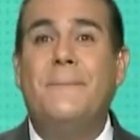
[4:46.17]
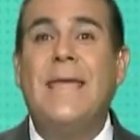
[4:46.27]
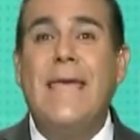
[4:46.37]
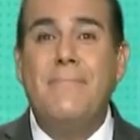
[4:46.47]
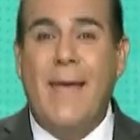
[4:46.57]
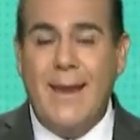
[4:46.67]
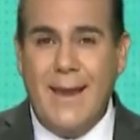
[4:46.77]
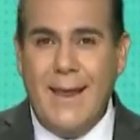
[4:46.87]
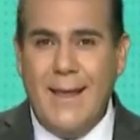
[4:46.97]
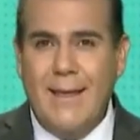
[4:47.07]

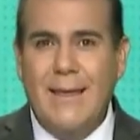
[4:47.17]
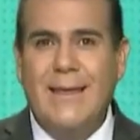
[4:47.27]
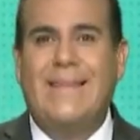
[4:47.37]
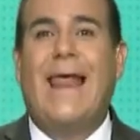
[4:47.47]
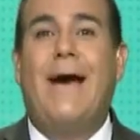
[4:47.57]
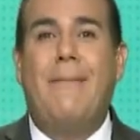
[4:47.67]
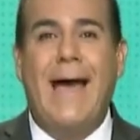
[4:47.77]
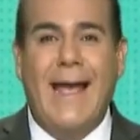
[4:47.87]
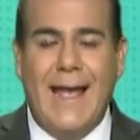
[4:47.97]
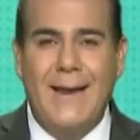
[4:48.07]
viven,
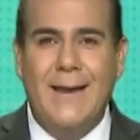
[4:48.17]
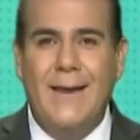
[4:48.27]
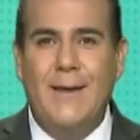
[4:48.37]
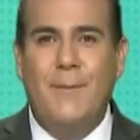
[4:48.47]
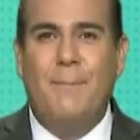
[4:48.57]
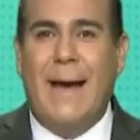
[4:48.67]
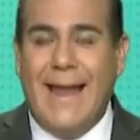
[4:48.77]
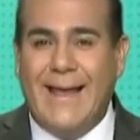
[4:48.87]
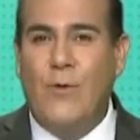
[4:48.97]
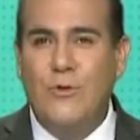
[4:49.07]
trabajan
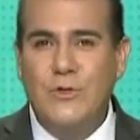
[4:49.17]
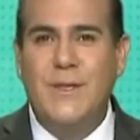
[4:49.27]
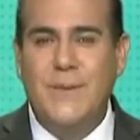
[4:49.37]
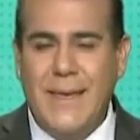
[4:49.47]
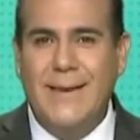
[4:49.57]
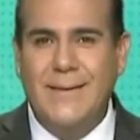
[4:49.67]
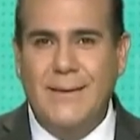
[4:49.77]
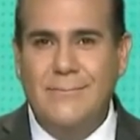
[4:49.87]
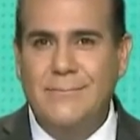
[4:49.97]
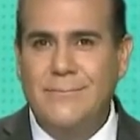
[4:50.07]
para que uno se
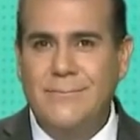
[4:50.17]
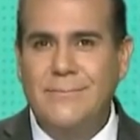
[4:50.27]
divierta.